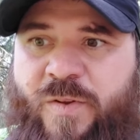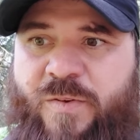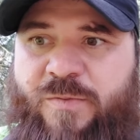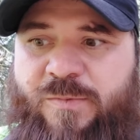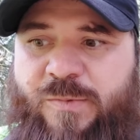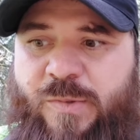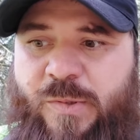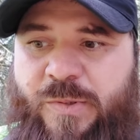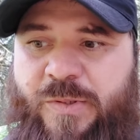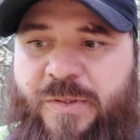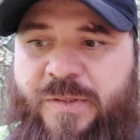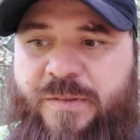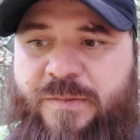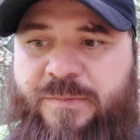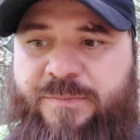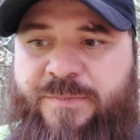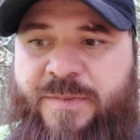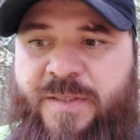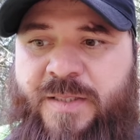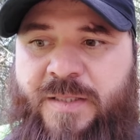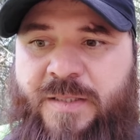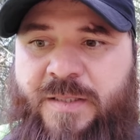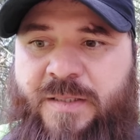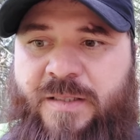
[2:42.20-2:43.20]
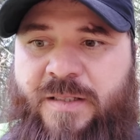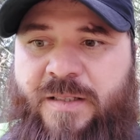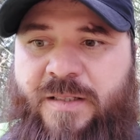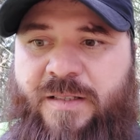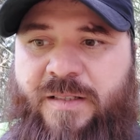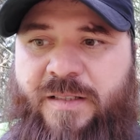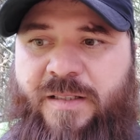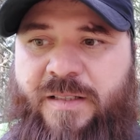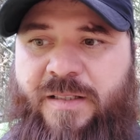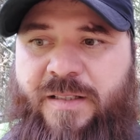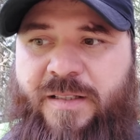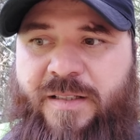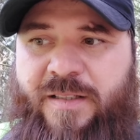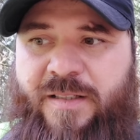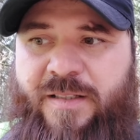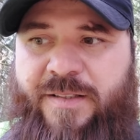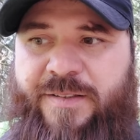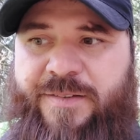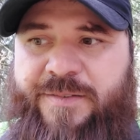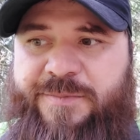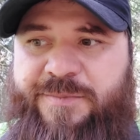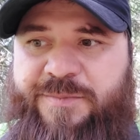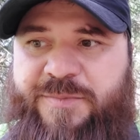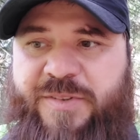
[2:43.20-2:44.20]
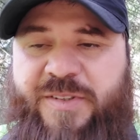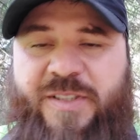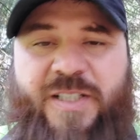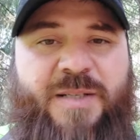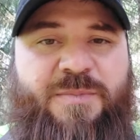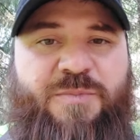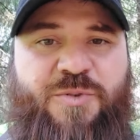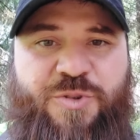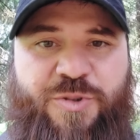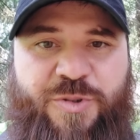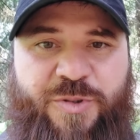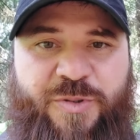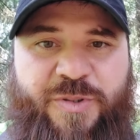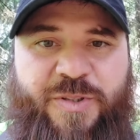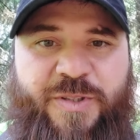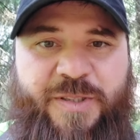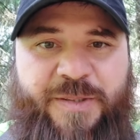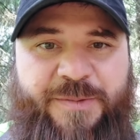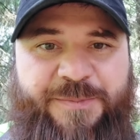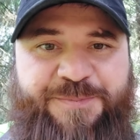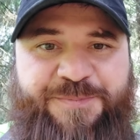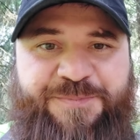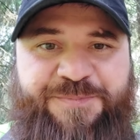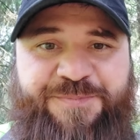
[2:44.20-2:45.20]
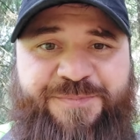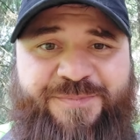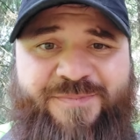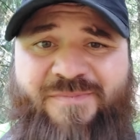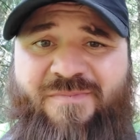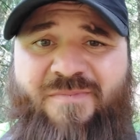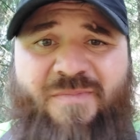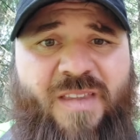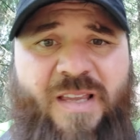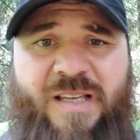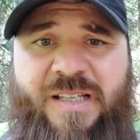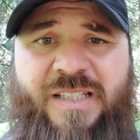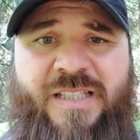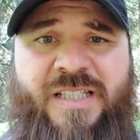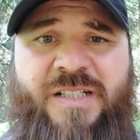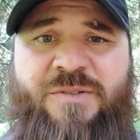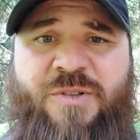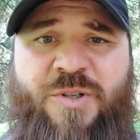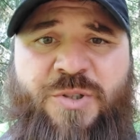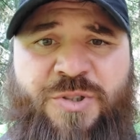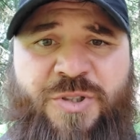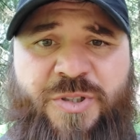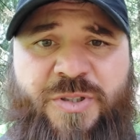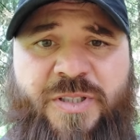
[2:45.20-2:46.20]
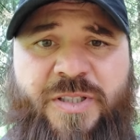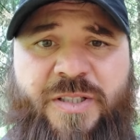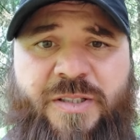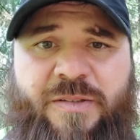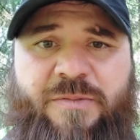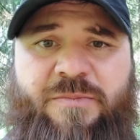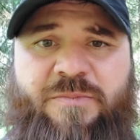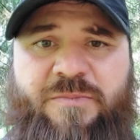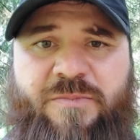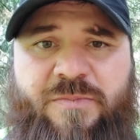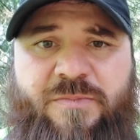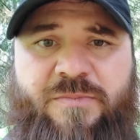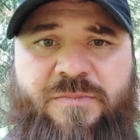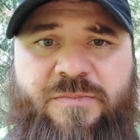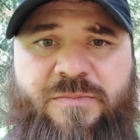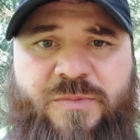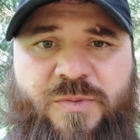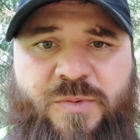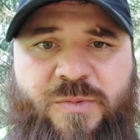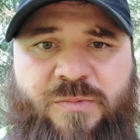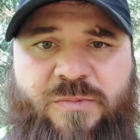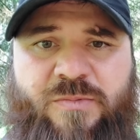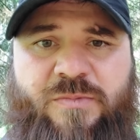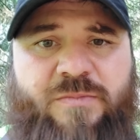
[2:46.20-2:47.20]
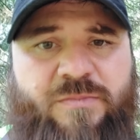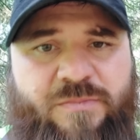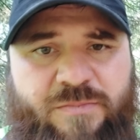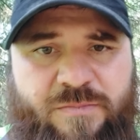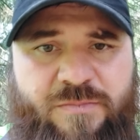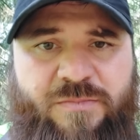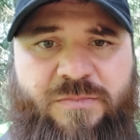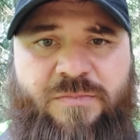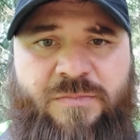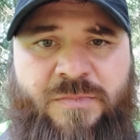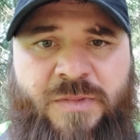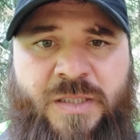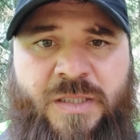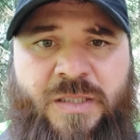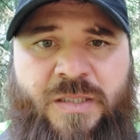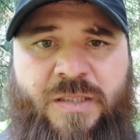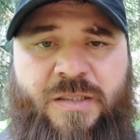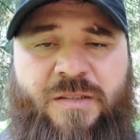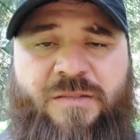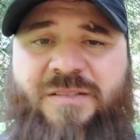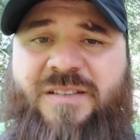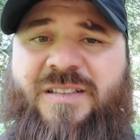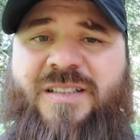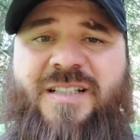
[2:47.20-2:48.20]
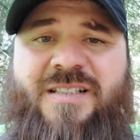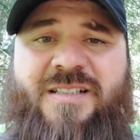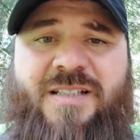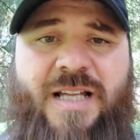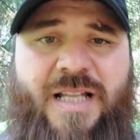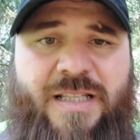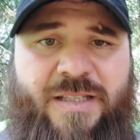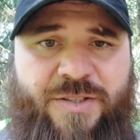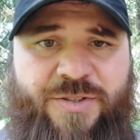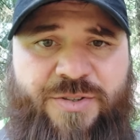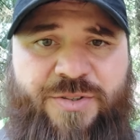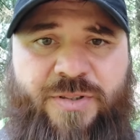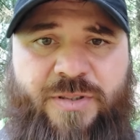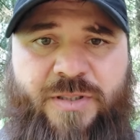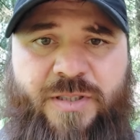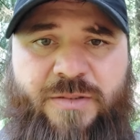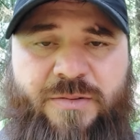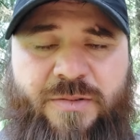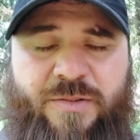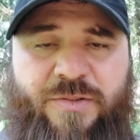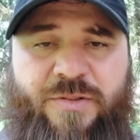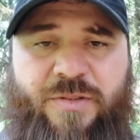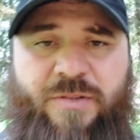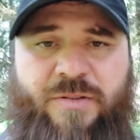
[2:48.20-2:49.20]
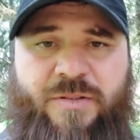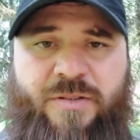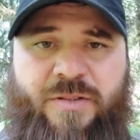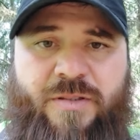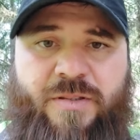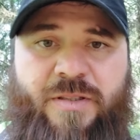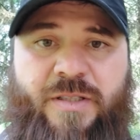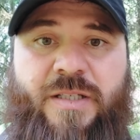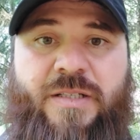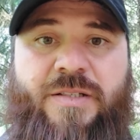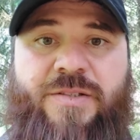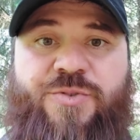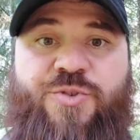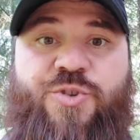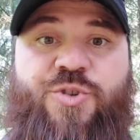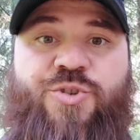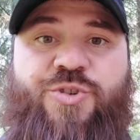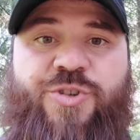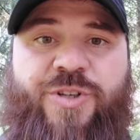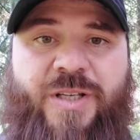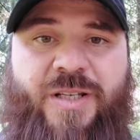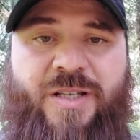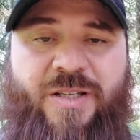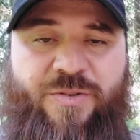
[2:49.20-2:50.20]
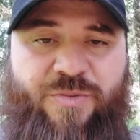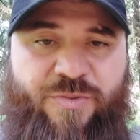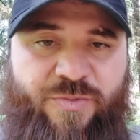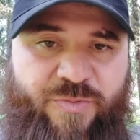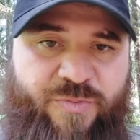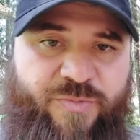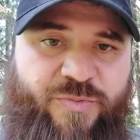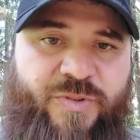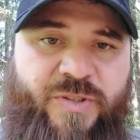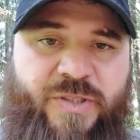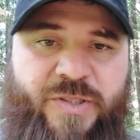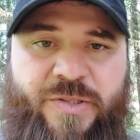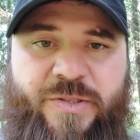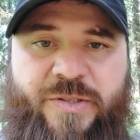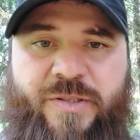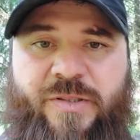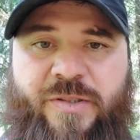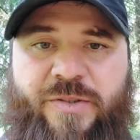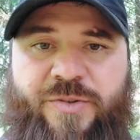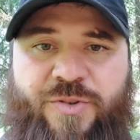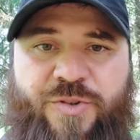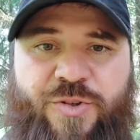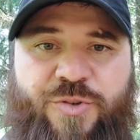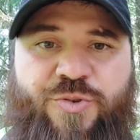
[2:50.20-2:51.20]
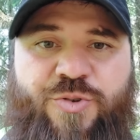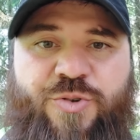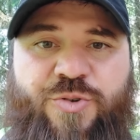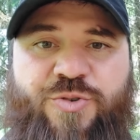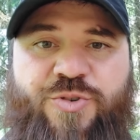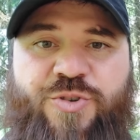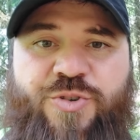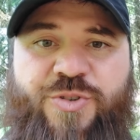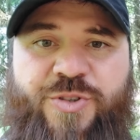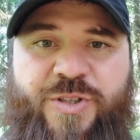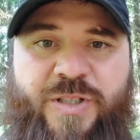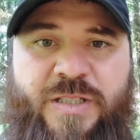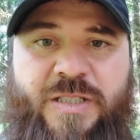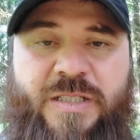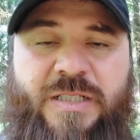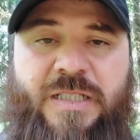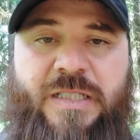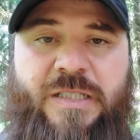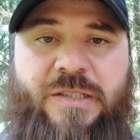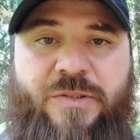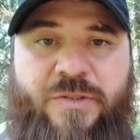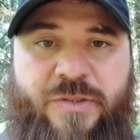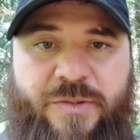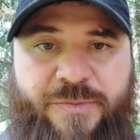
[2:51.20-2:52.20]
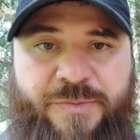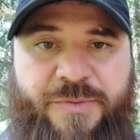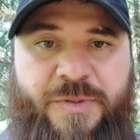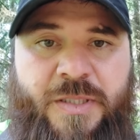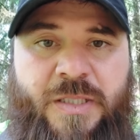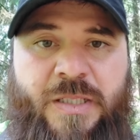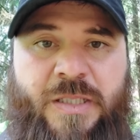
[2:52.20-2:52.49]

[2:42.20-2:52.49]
Вот. И тем, что ты и того, что ты, ну, недостаточно того, что ты есть чеченец, в твоих жилах течет чеченская кровь.